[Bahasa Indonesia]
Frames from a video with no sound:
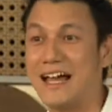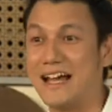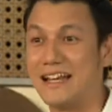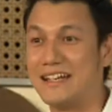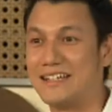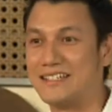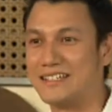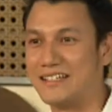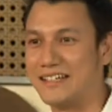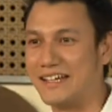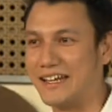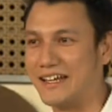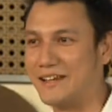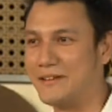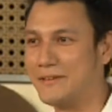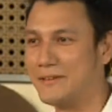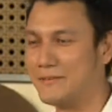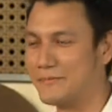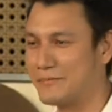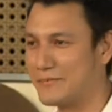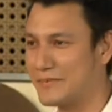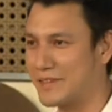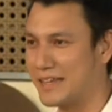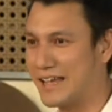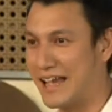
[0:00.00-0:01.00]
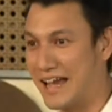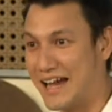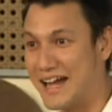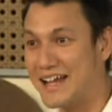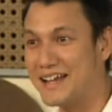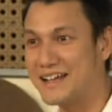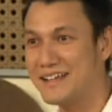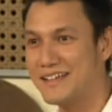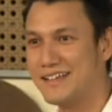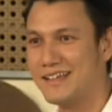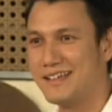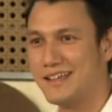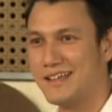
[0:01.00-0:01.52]
lah di sini. Yeah. Ya.
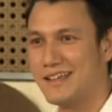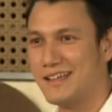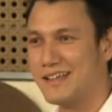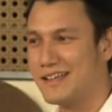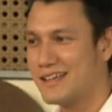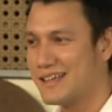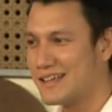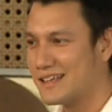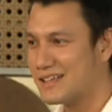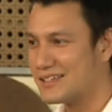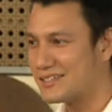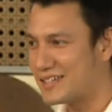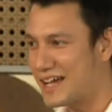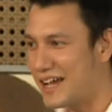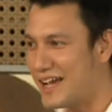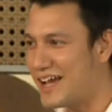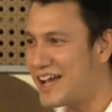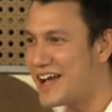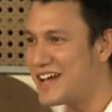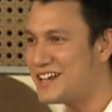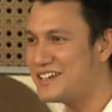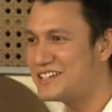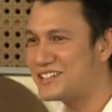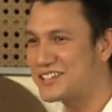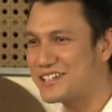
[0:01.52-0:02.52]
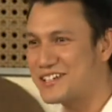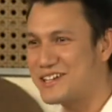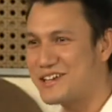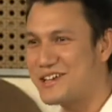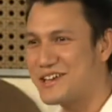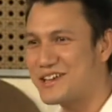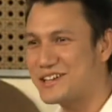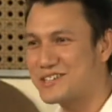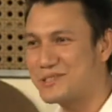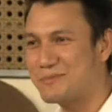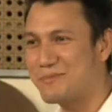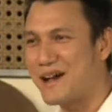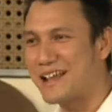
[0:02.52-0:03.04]
saya di
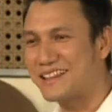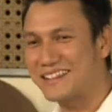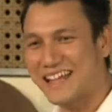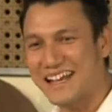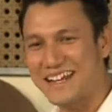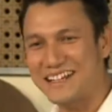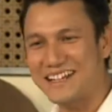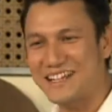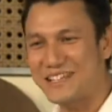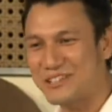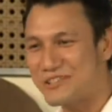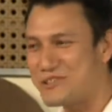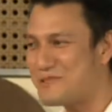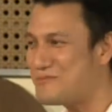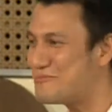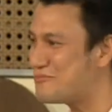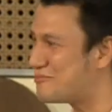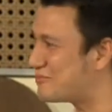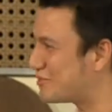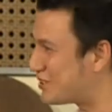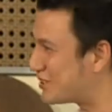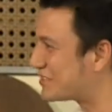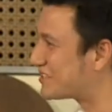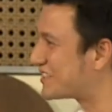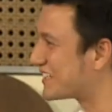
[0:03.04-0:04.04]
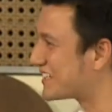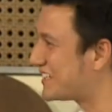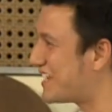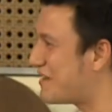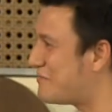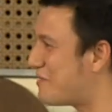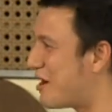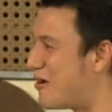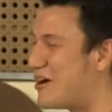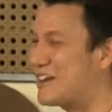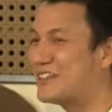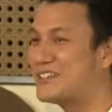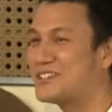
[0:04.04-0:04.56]
sini kesempatan gitu untuk cerita
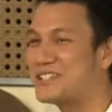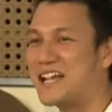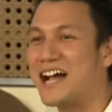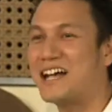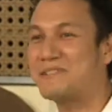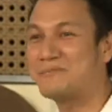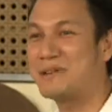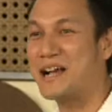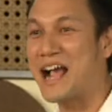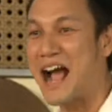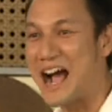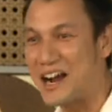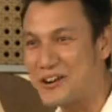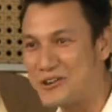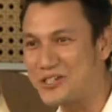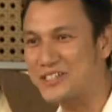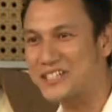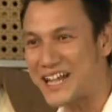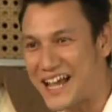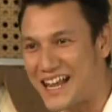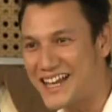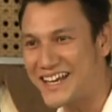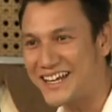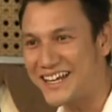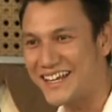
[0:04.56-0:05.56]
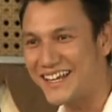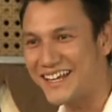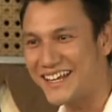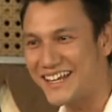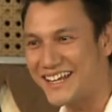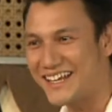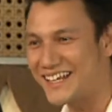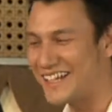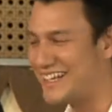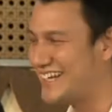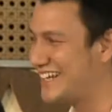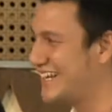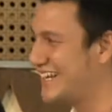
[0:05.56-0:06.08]
bahwa itu sangat mengganggu sekali. Jadi jadi